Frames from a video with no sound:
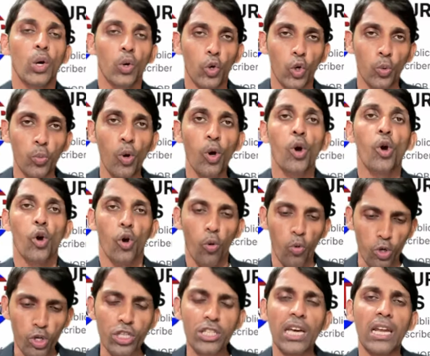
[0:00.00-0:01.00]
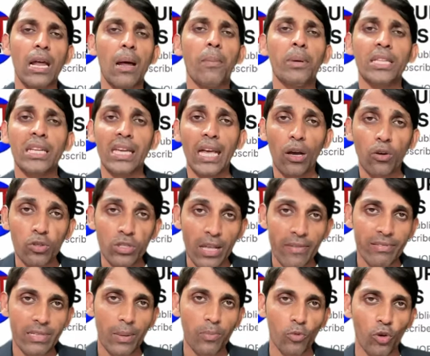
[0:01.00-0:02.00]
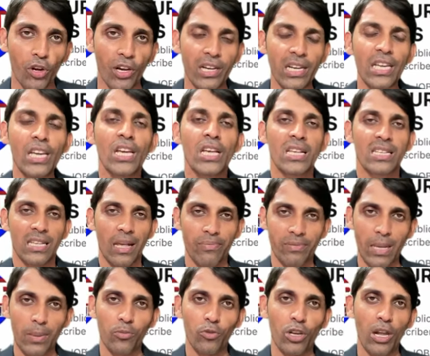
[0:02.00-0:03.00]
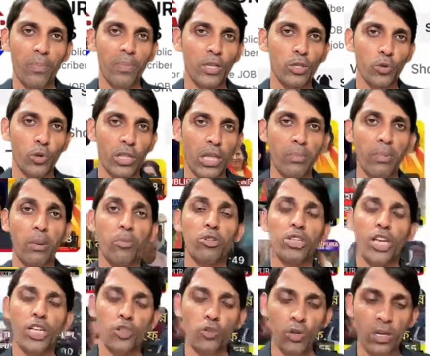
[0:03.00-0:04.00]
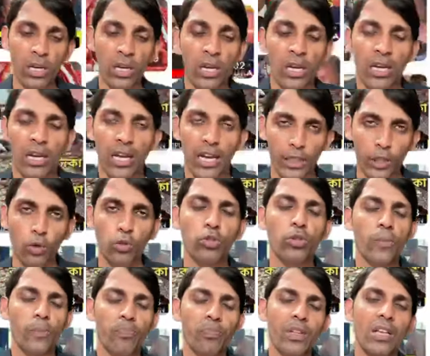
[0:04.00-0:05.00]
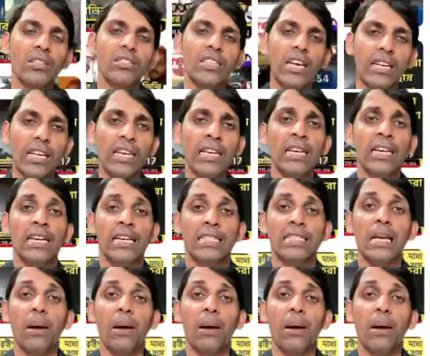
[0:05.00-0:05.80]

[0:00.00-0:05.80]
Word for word: করব অবশ্যই যারা আমাদেরকে এখন সাবস্ক্রাইব করেননি সাবস্ক্রাইব করে আপনার জুড়ে থাকবেন এবং সেই সঙ্গে এটাও জানাই যে